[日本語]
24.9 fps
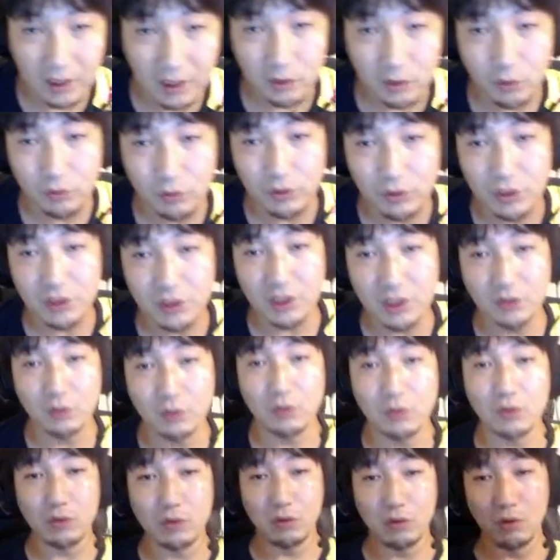飛んできたと
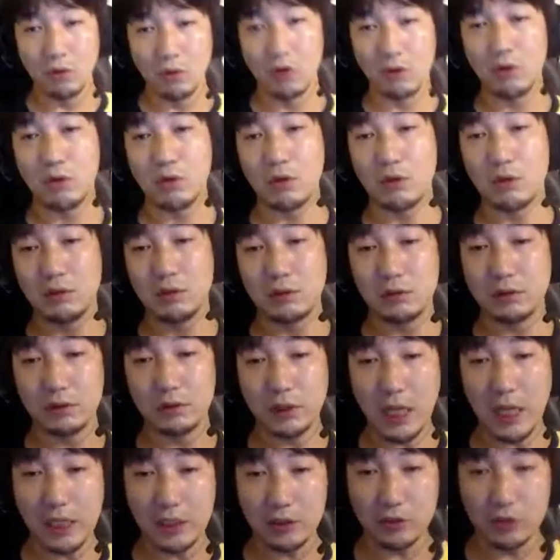ころを
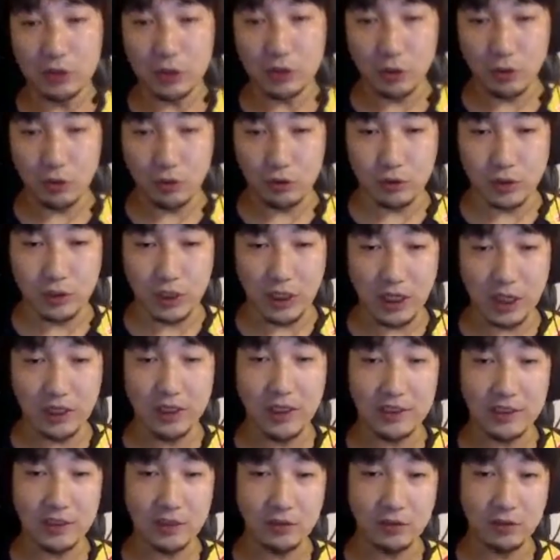対空昇竜拳が
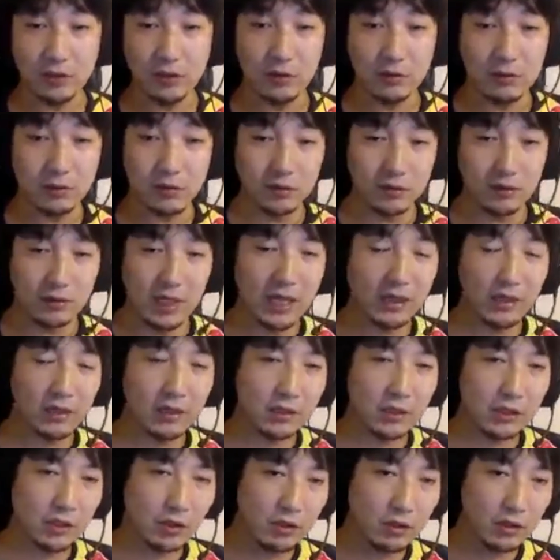出せる対
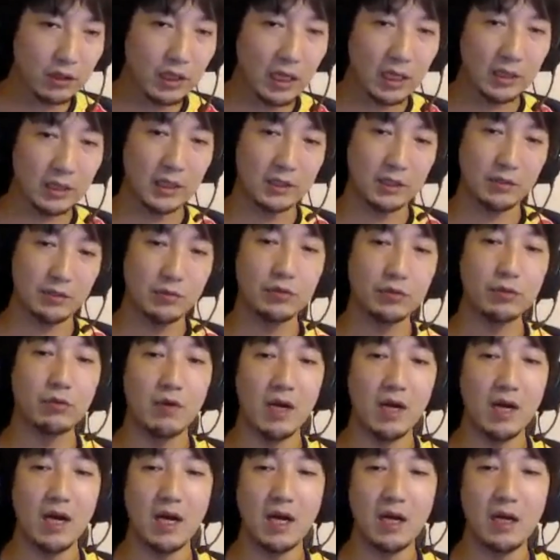空昇竜拳が出せる人
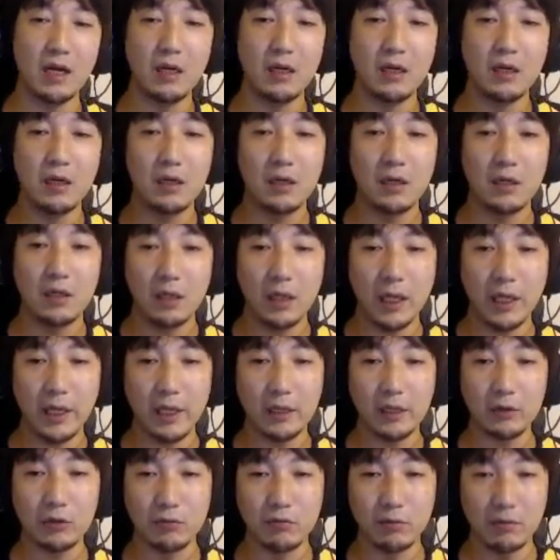は、
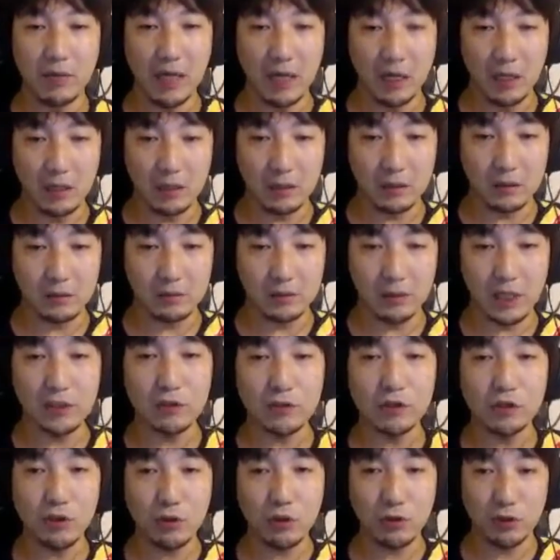えーとまあ、対
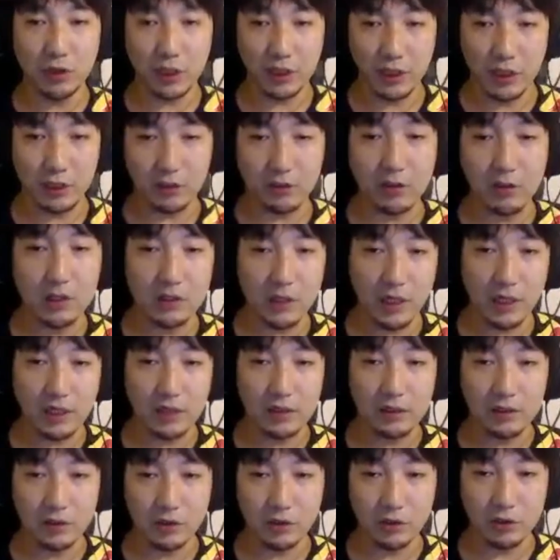空昇竜だけやってください
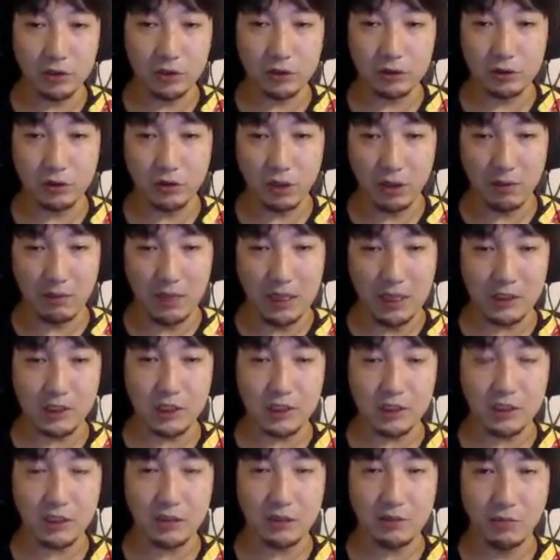ずっと、まあ、1
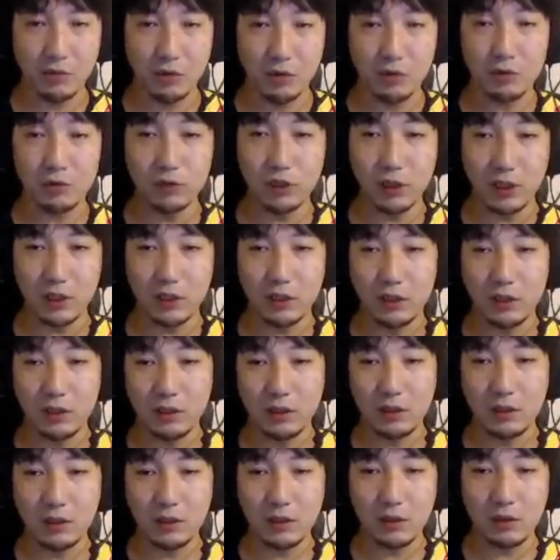日もう5分でいい
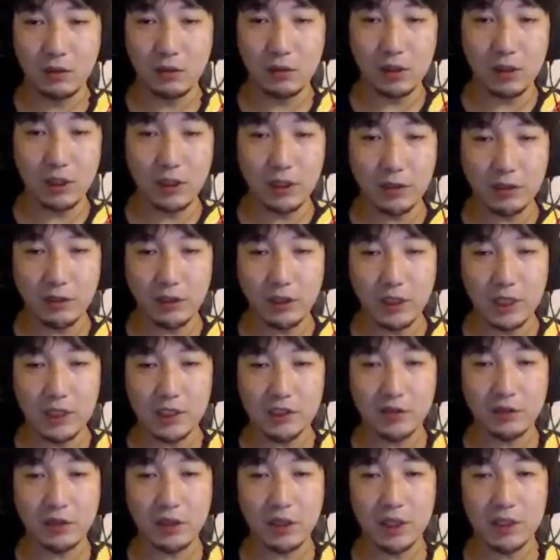これだけ繰り返
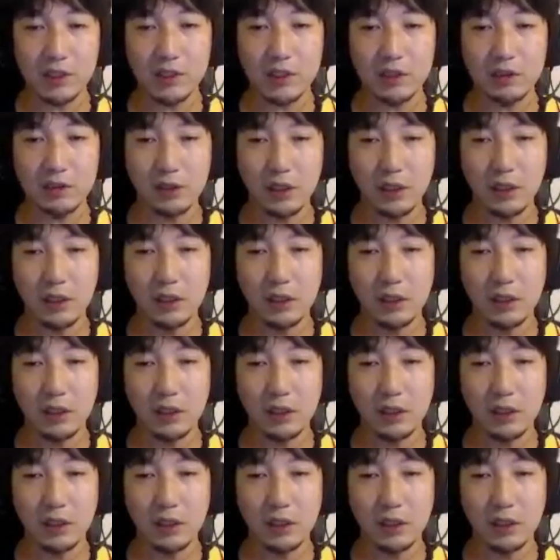し繰り返しやって